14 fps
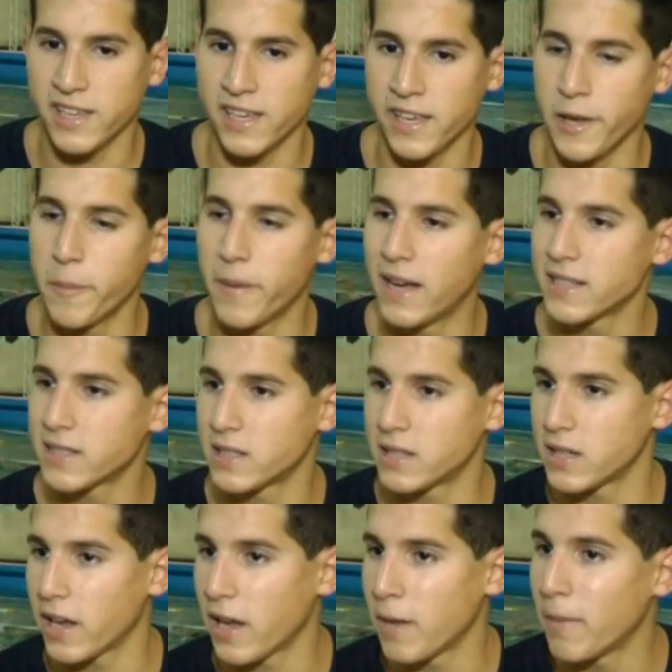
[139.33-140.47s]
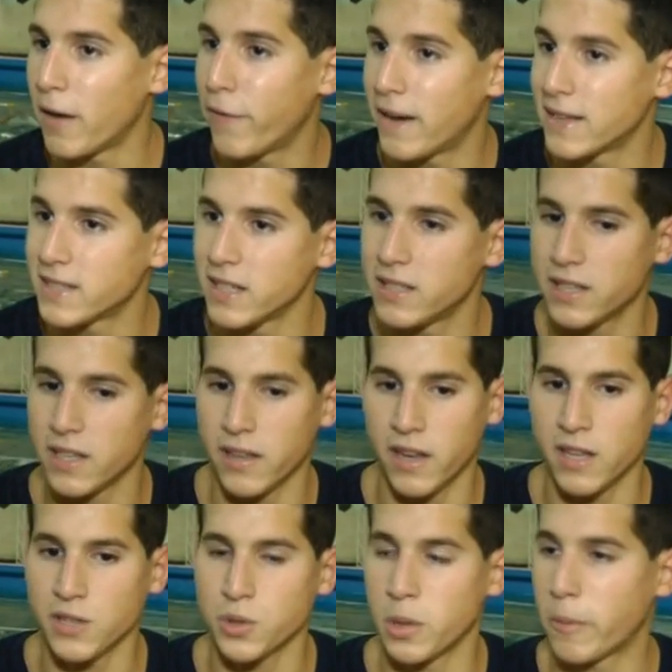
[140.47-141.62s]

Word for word: y más es más fácil si tenés